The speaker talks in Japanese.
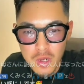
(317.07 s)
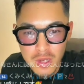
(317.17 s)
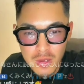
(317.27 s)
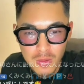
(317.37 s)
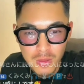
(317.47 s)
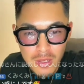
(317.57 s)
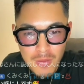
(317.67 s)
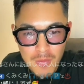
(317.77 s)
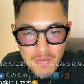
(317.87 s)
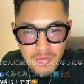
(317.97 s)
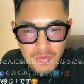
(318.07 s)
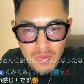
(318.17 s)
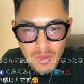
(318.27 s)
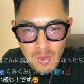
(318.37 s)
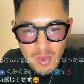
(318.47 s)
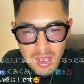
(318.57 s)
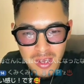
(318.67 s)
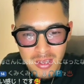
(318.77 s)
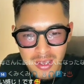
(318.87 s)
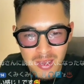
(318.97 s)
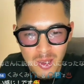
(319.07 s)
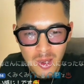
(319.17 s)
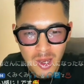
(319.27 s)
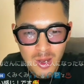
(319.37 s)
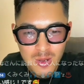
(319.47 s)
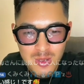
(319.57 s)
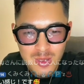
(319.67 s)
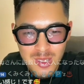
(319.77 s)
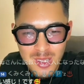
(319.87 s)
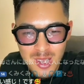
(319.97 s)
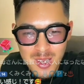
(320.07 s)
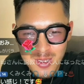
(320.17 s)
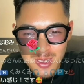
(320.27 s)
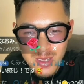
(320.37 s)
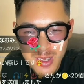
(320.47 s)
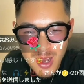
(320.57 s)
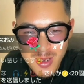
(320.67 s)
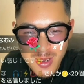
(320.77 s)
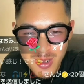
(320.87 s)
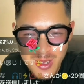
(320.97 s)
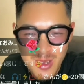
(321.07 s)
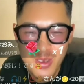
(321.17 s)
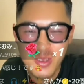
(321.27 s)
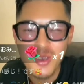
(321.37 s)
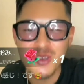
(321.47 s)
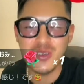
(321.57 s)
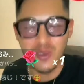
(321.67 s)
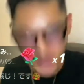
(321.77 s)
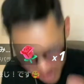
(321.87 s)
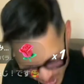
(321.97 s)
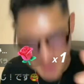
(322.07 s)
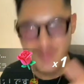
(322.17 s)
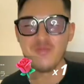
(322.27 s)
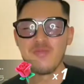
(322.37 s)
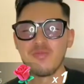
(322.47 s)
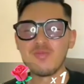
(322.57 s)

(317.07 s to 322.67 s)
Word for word: おえ、おえお願いなんだけど、アーロン君に大好き、ランよりって言ってほしい。オッケー。